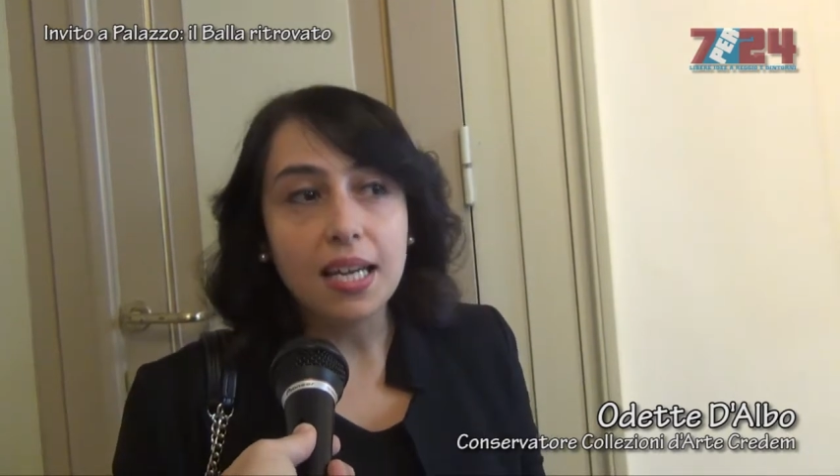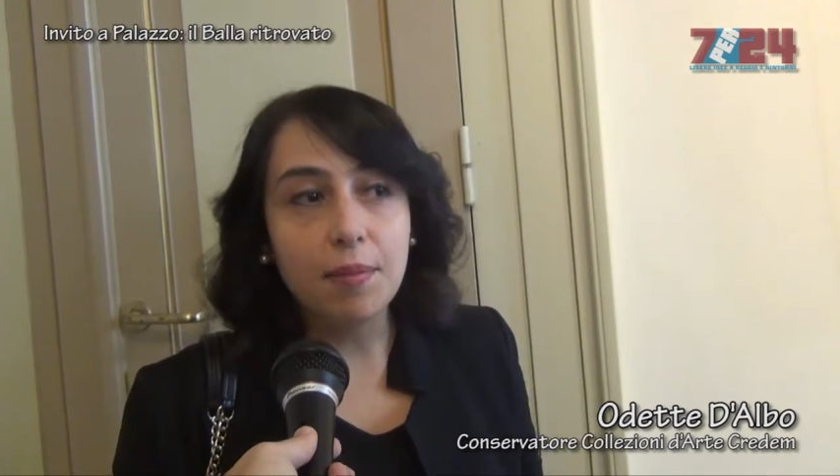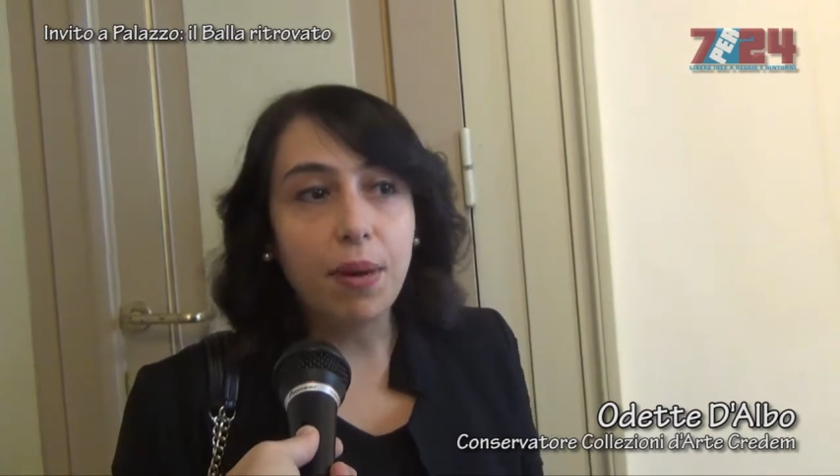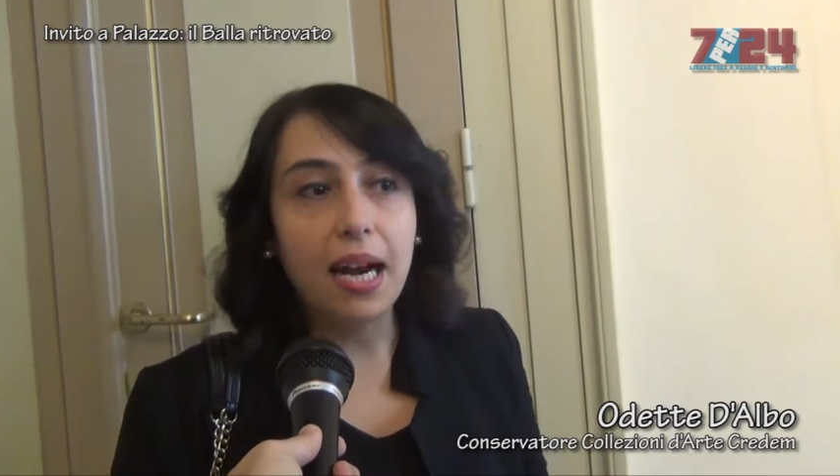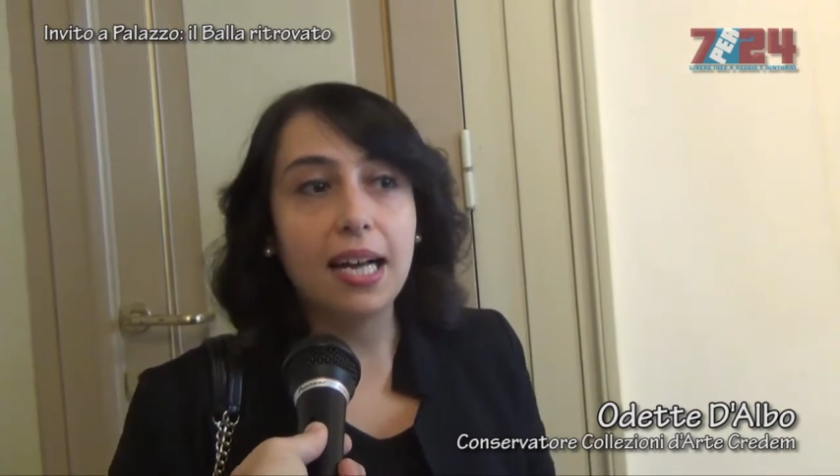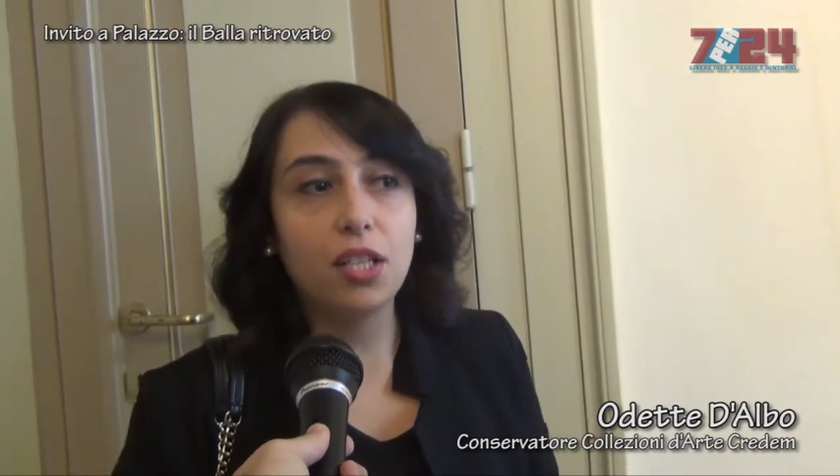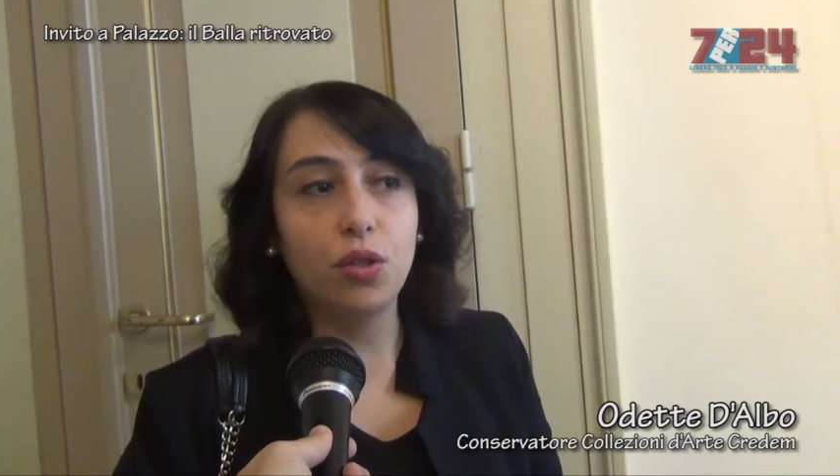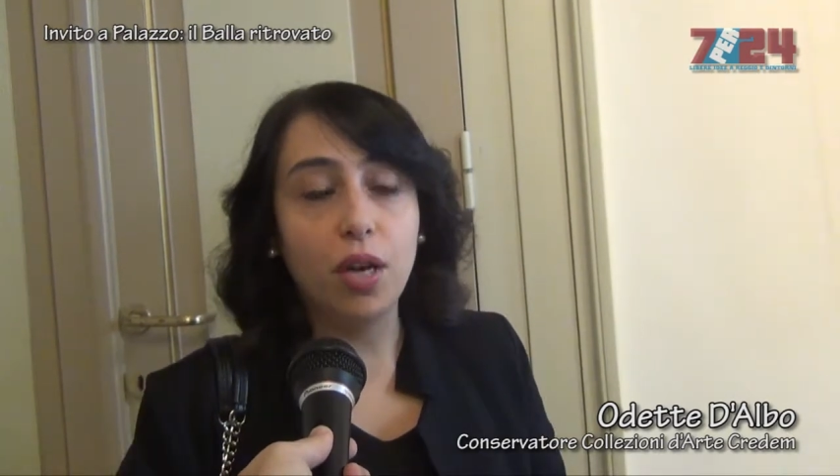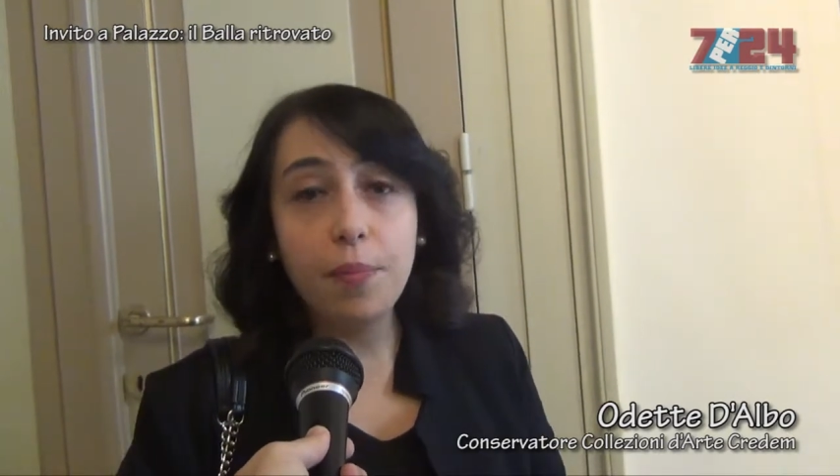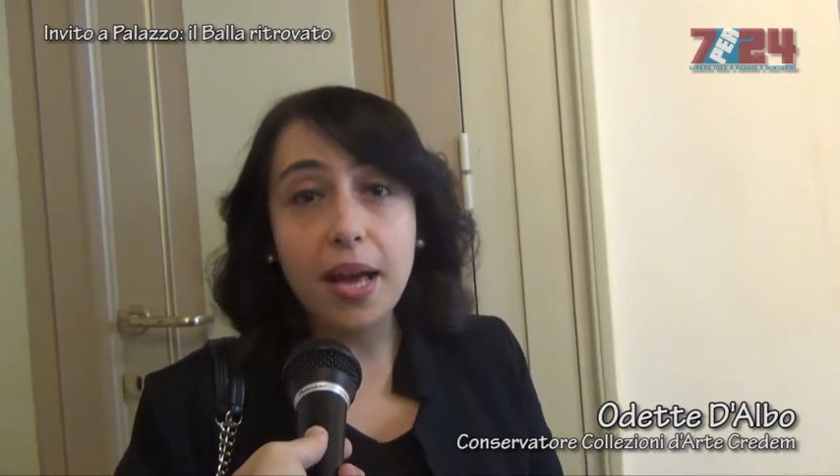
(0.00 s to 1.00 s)
il
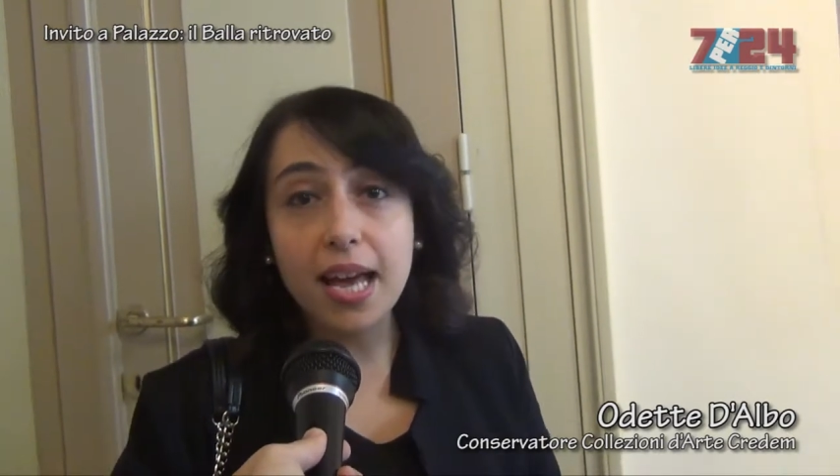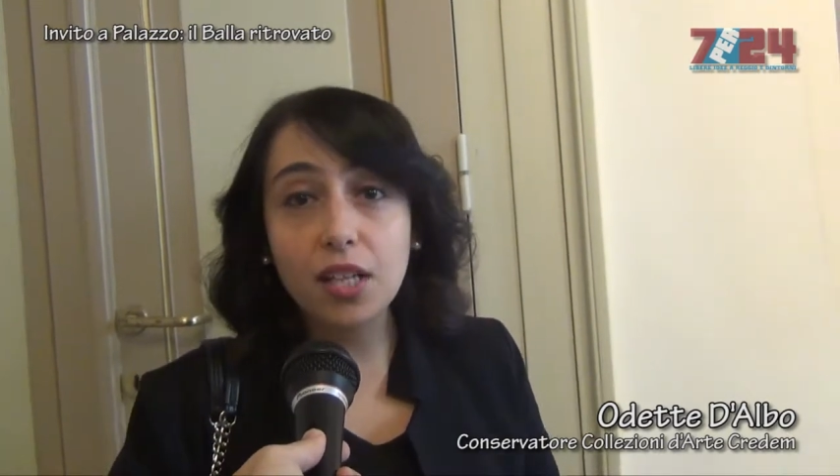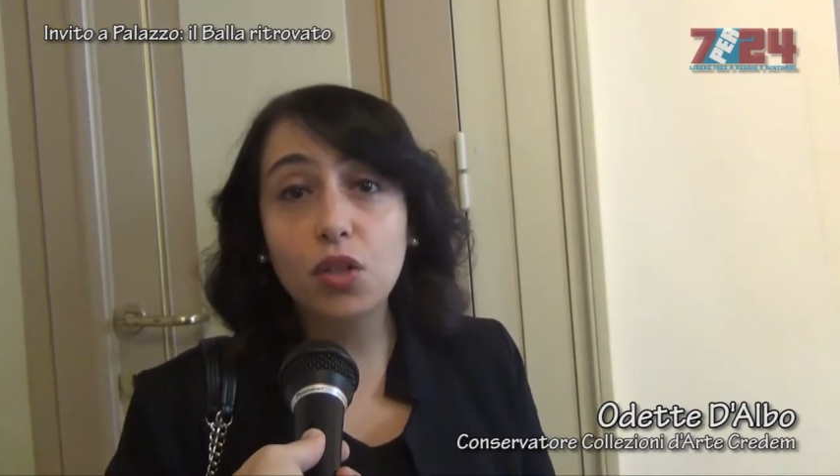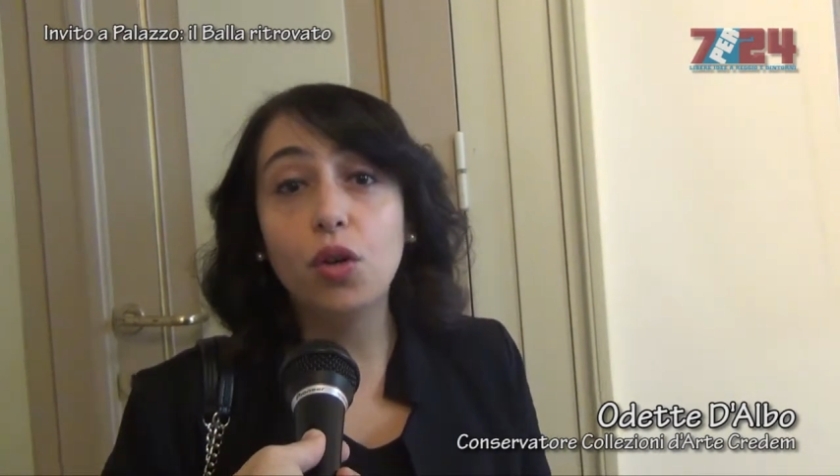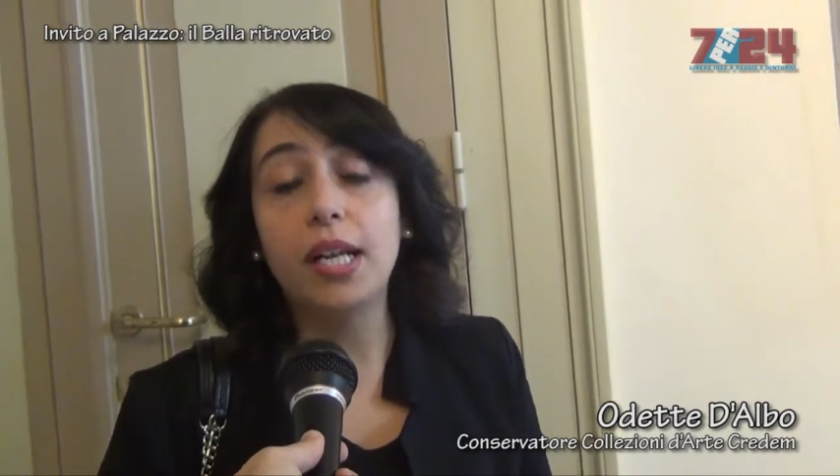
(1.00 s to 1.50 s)
palazzo è aperto,